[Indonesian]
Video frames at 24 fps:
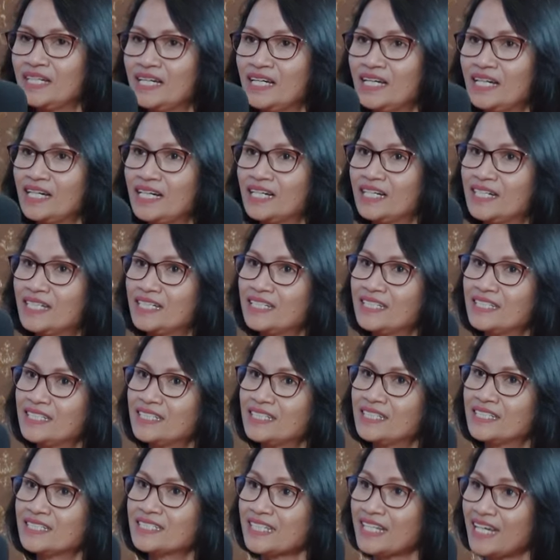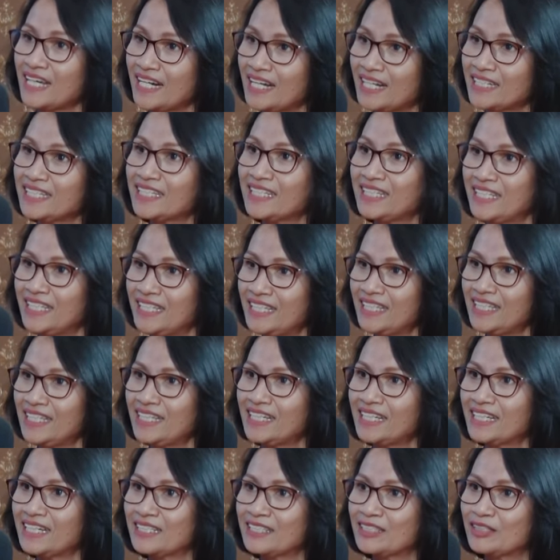Uh, sekarang Niki
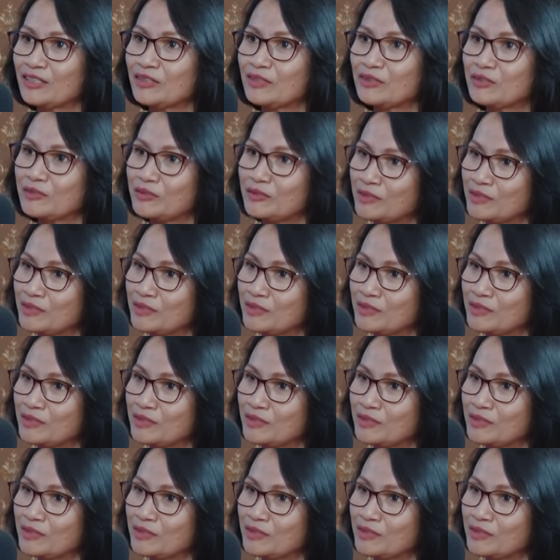uh, atau